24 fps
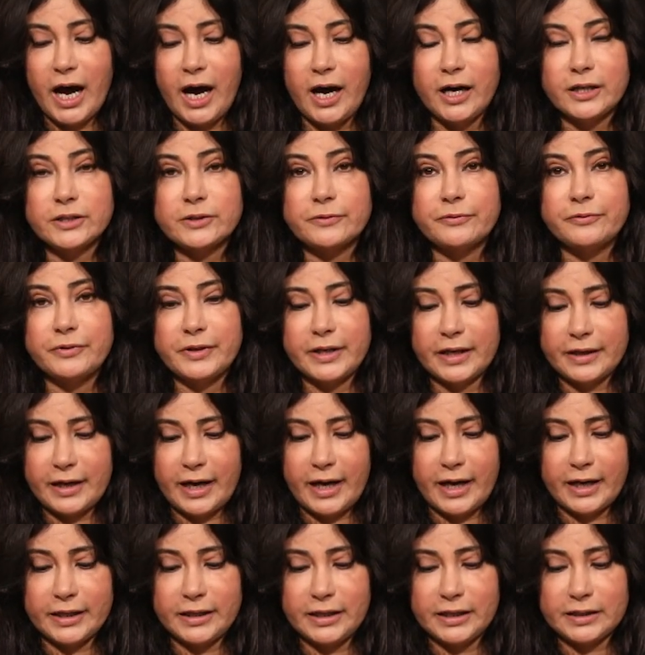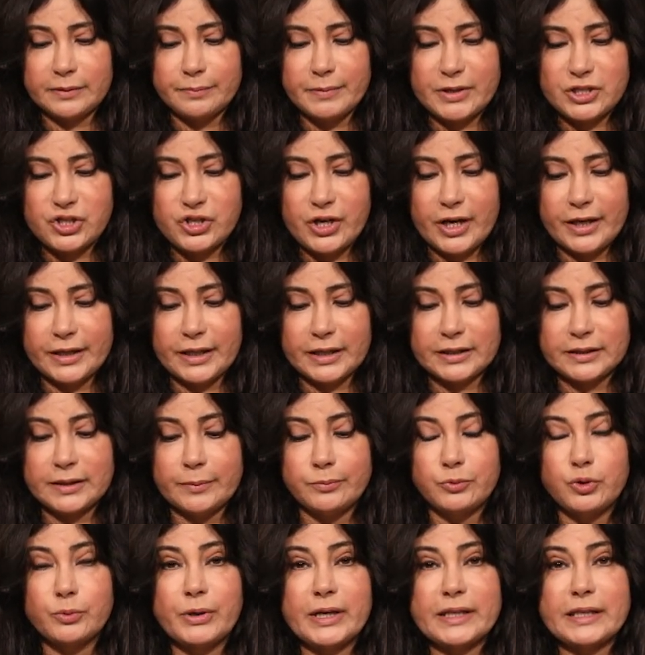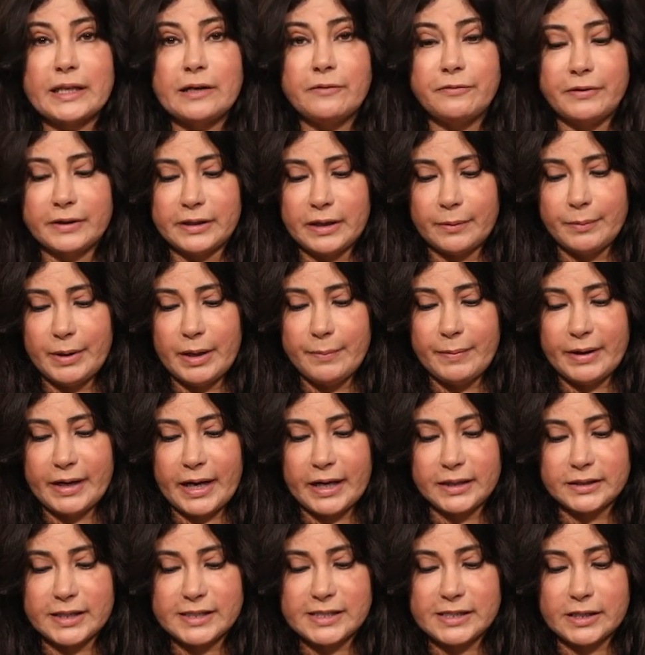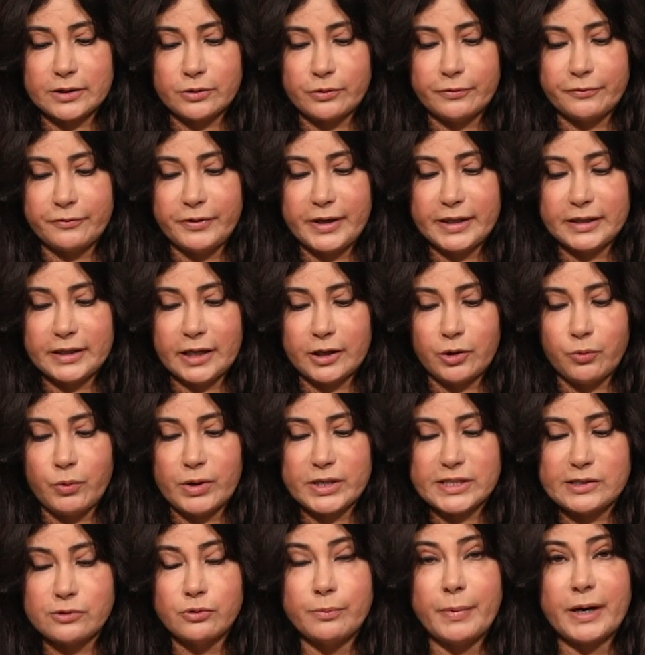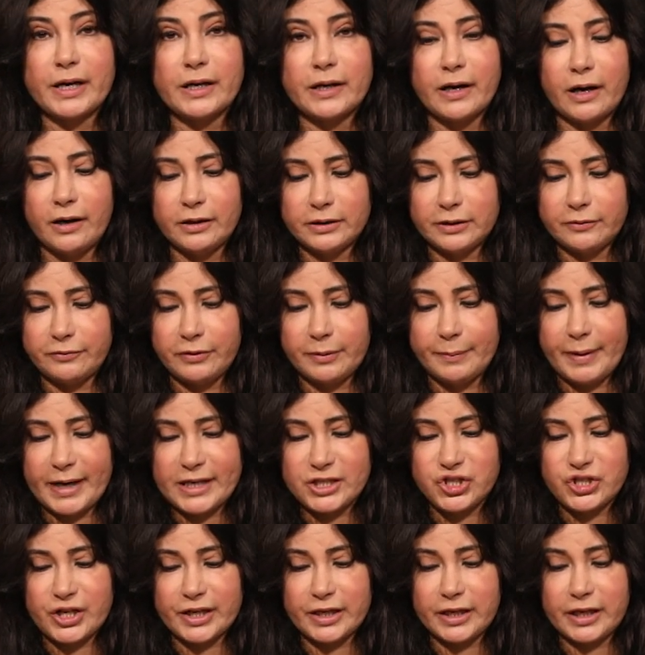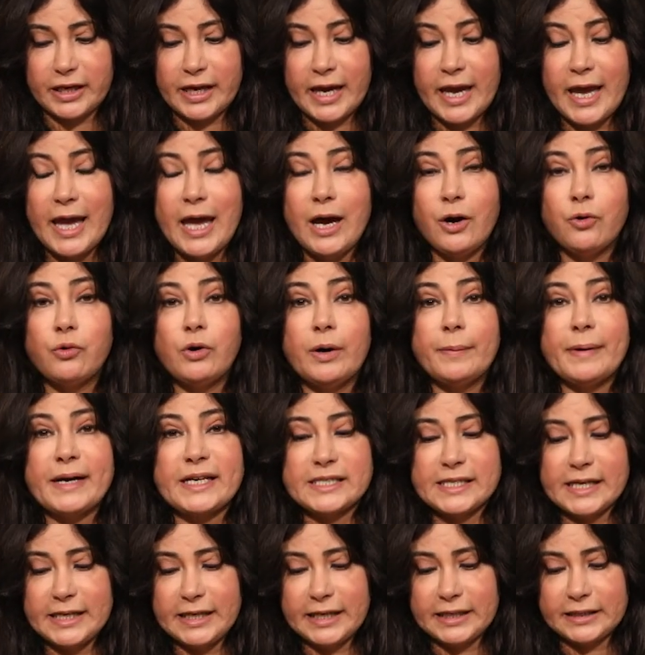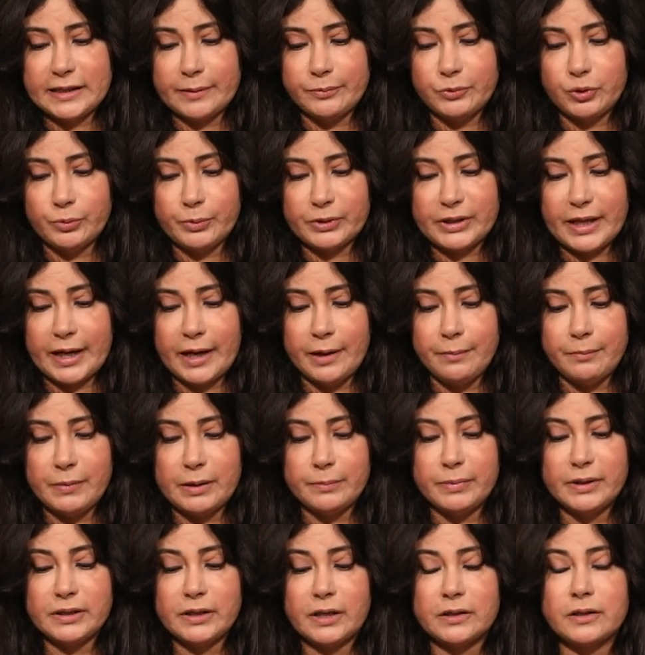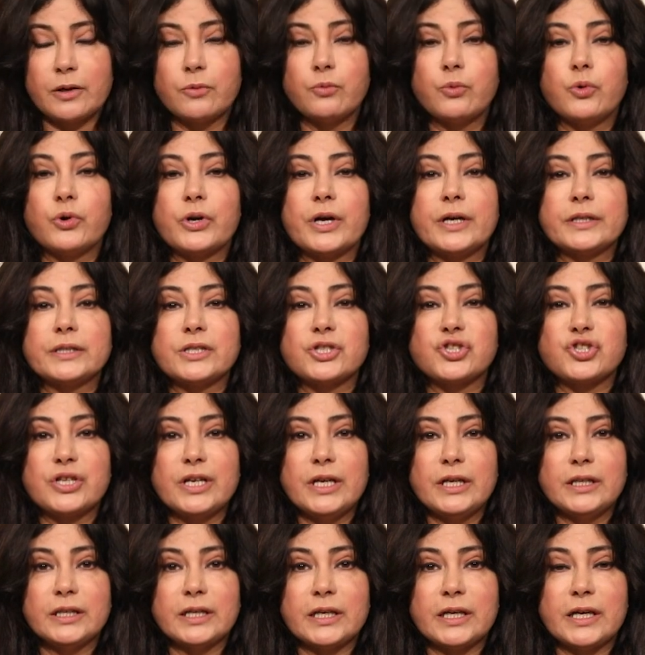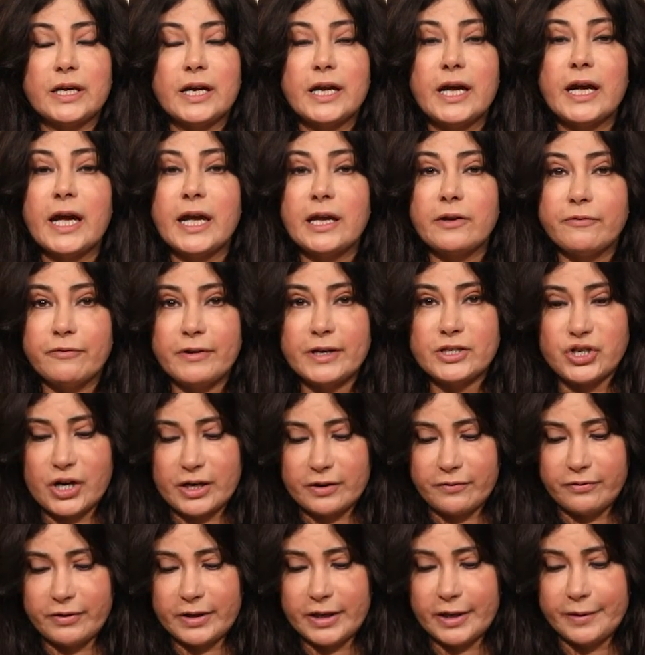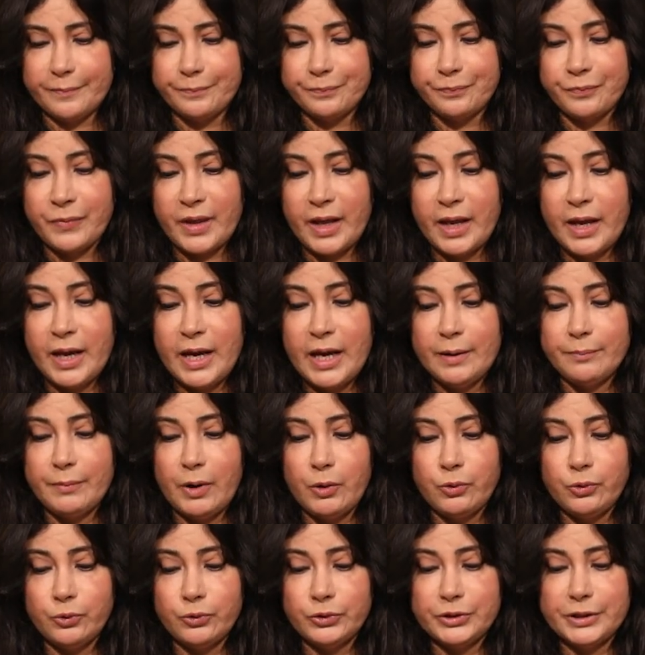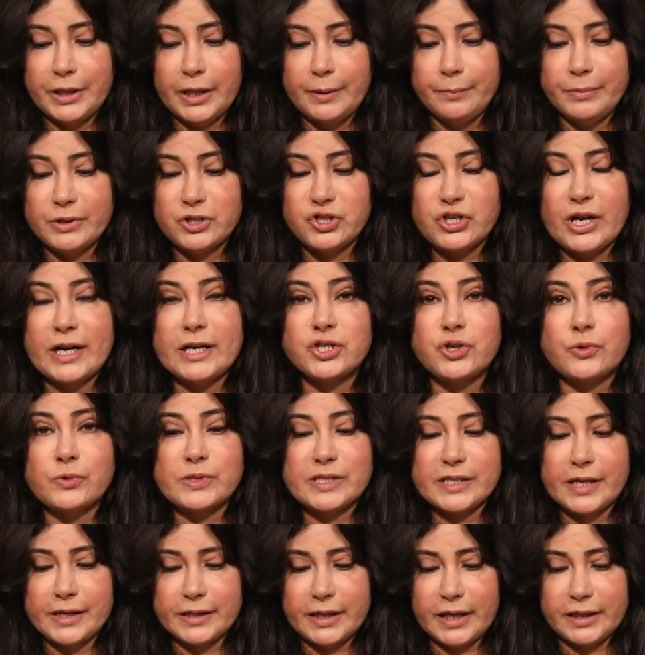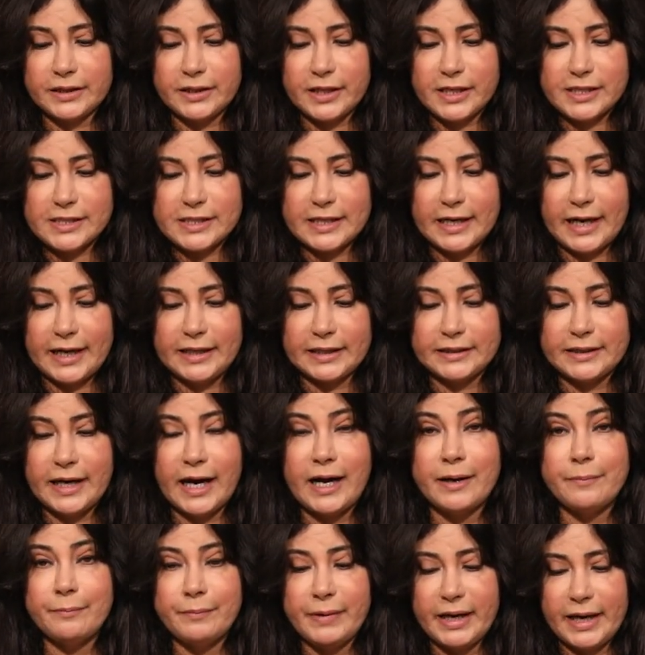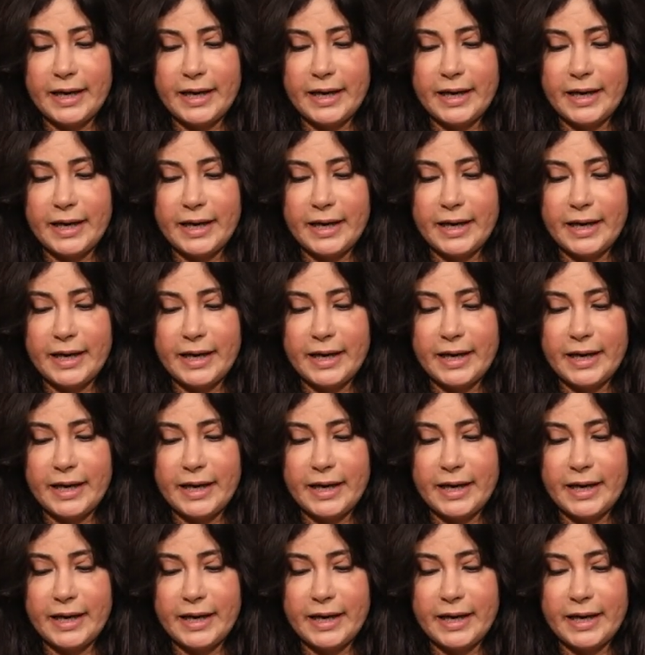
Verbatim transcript: عاطفيا حقيقة مشاعرك تبدو مختلفة تماما عن تصرفاتك وأسلوبك العاطفي مع الشريك ومع ذلك تبدو متأمل بتطورات جديدة يفاجئك فيها مولود برج الجوزاء رح تحصل على دعم